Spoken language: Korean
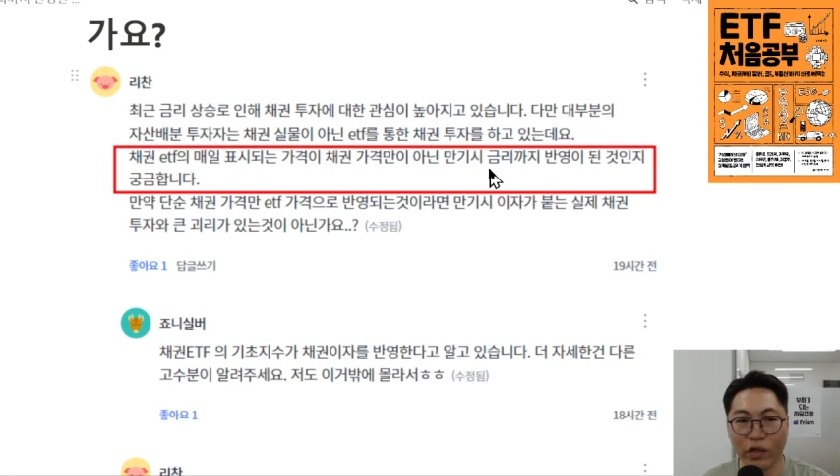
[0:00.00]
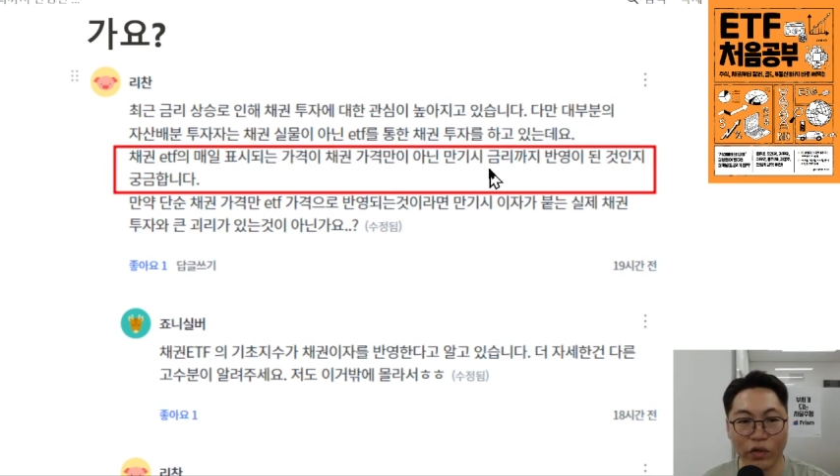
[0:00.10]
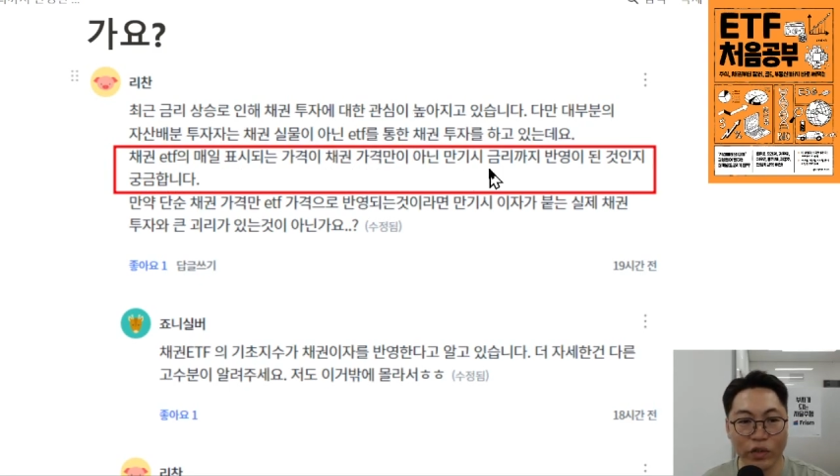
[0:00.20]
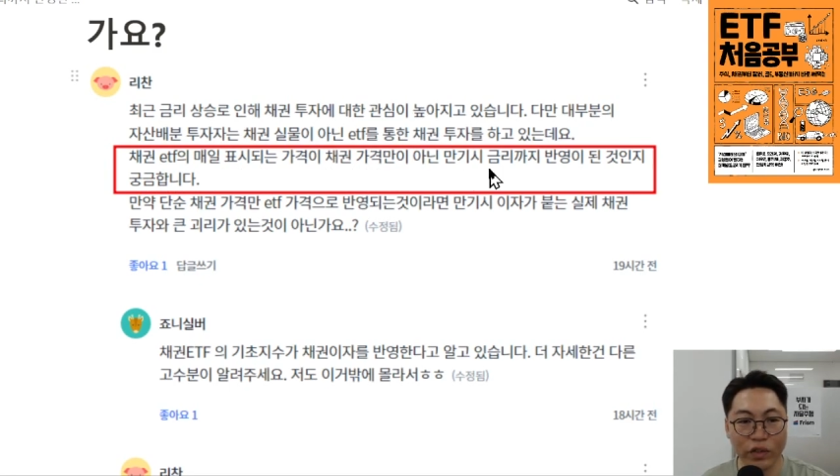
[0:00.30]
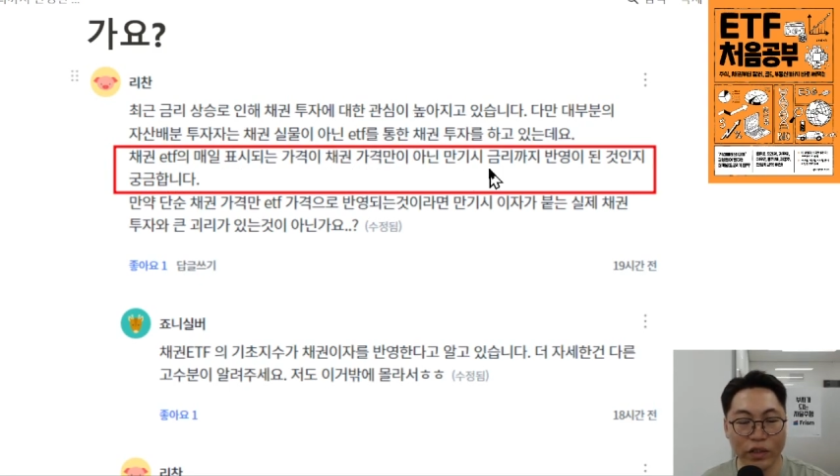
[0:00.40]

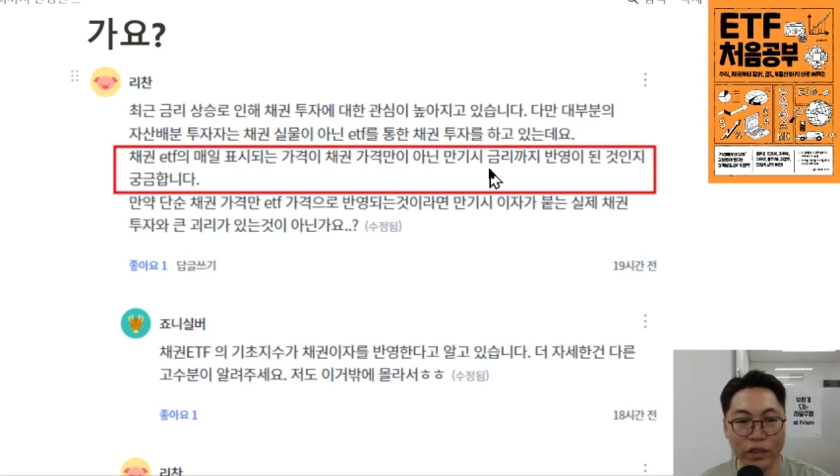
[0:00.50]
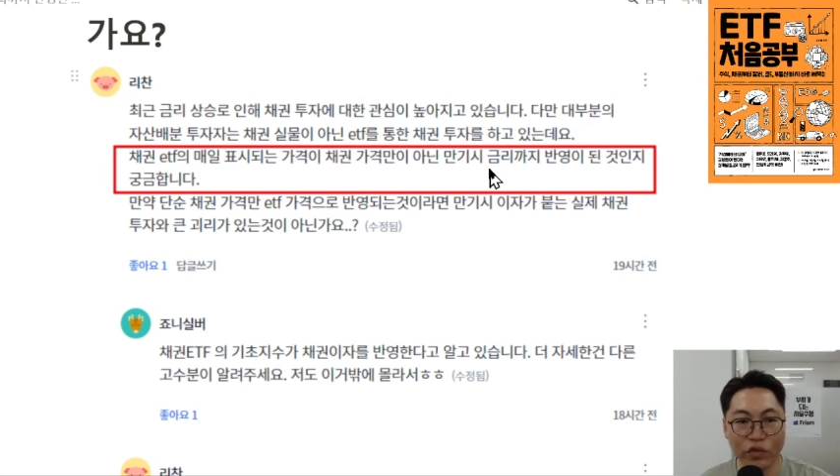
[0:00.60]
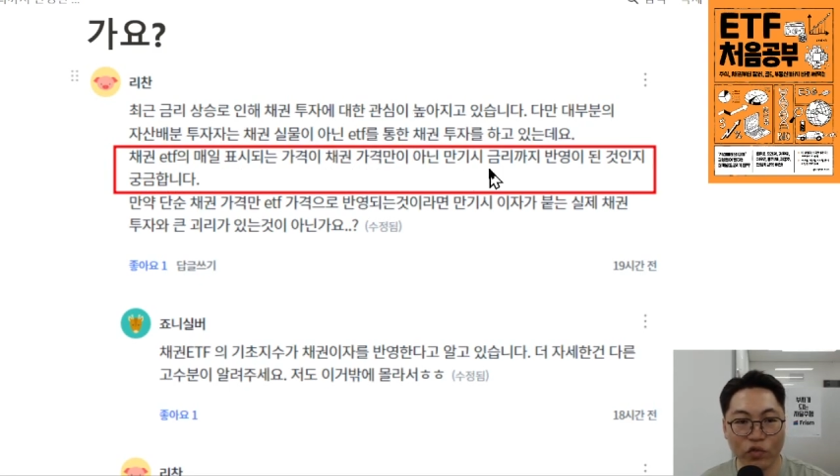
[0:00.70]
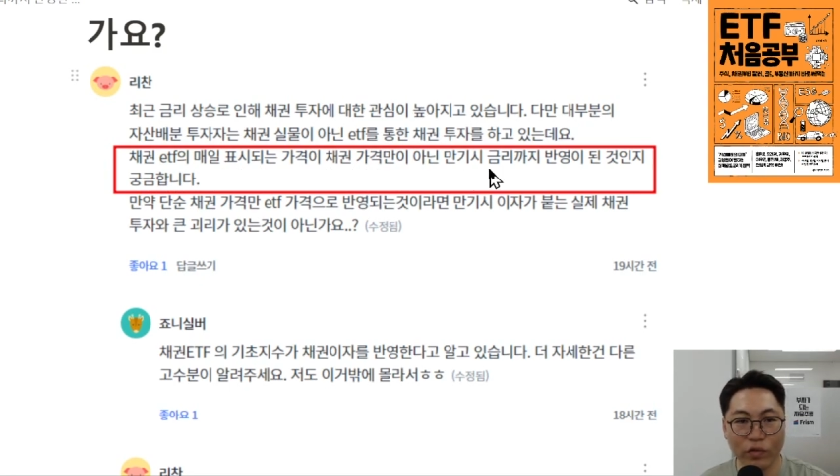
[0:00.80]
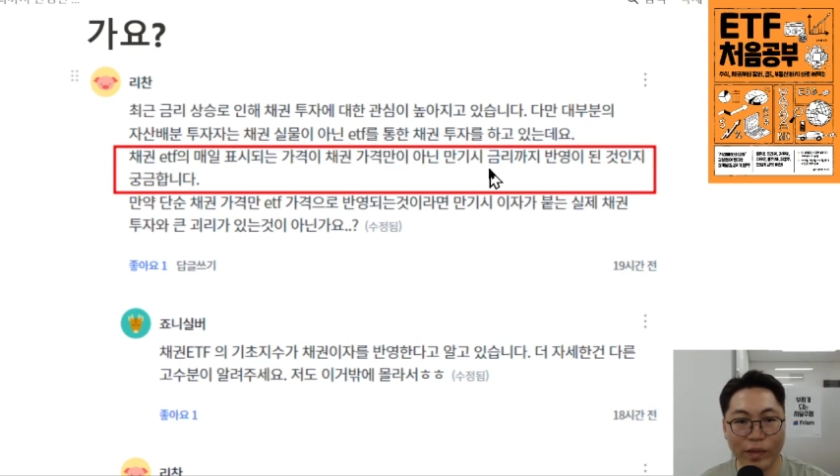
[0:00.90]
것인지
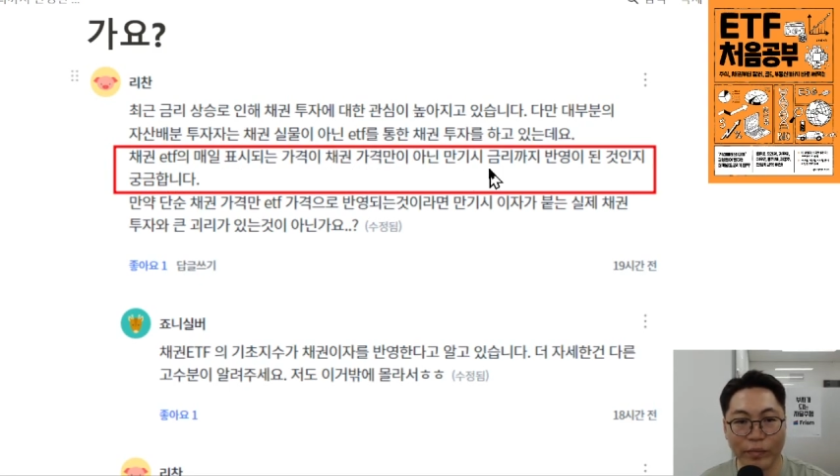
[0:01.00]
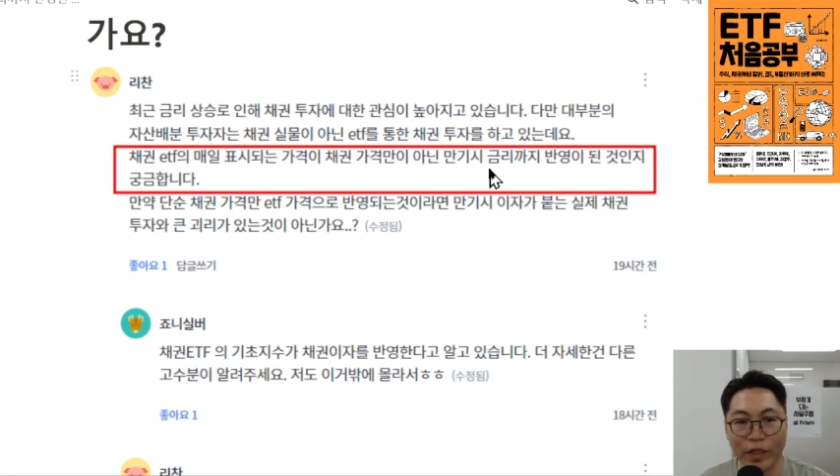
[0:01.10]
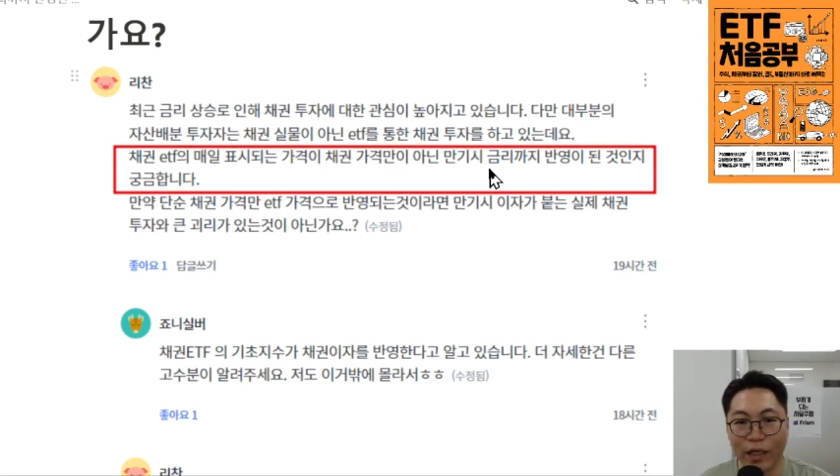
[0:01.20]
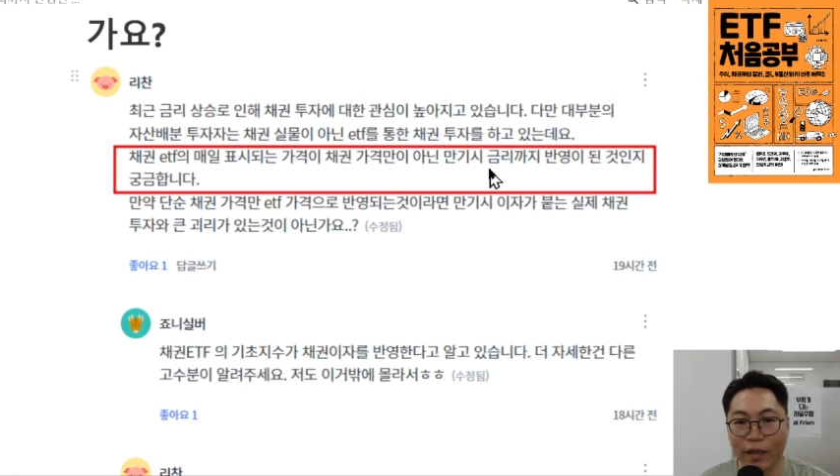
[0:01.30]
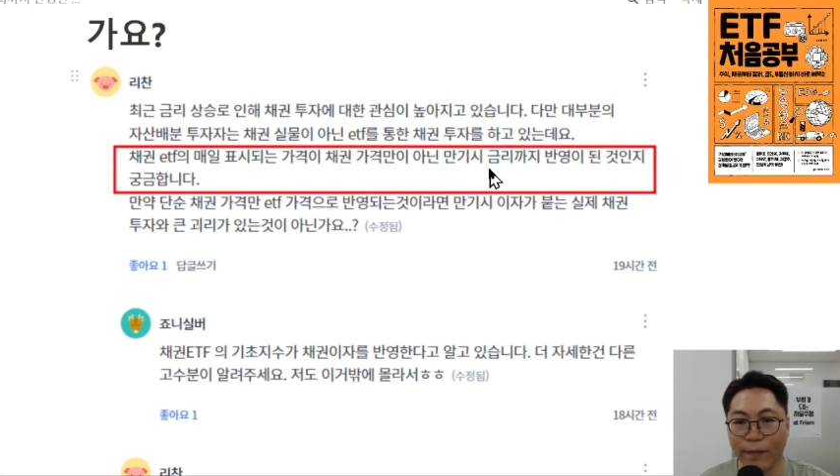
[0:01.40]

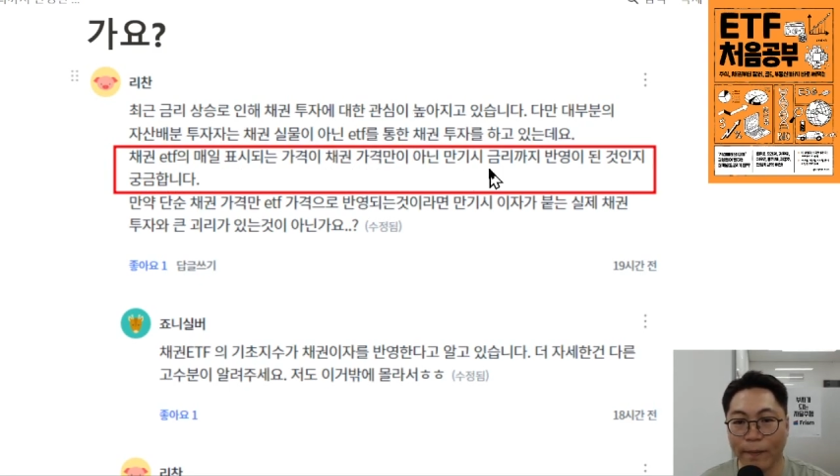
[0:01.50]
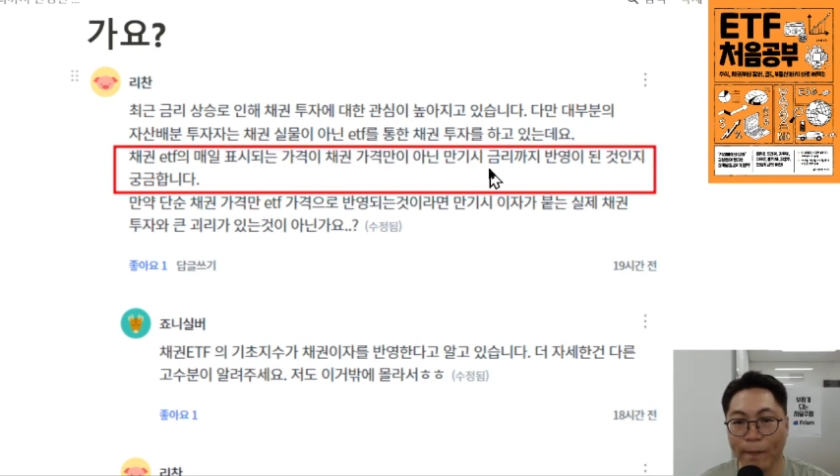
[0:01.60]
궁금합니다.